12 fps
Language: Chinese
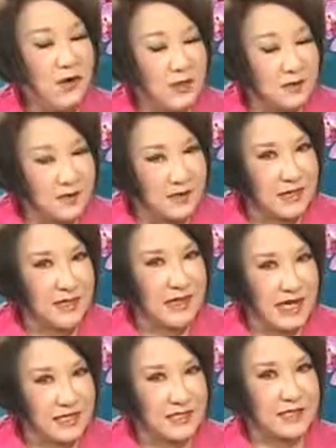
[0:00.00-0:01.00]
可不可以
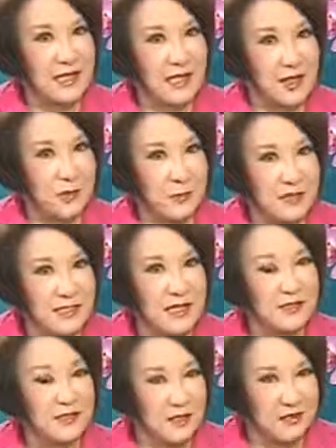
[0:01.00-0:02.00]
开始来给我们
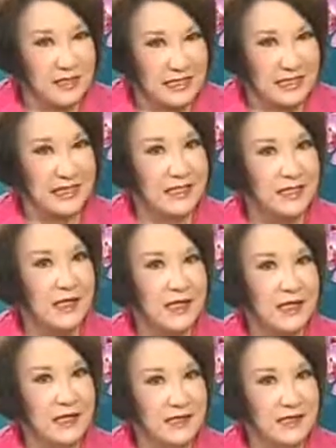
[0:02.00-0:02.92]
介绍几个